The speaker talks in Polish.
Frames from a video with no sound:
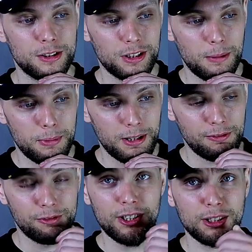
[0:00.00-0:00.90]

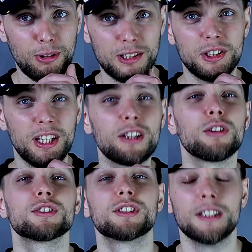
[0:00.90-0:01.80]
żeby wysłać
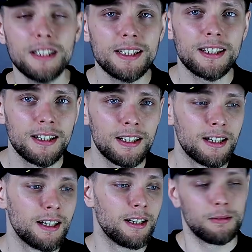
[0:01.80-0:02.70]
jedno z nich,
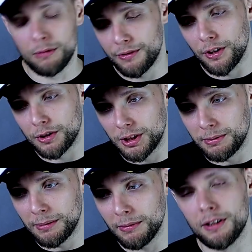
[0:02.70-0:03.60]
mówi o
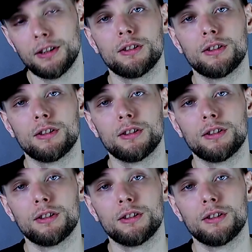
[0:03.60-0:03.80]
Jimim,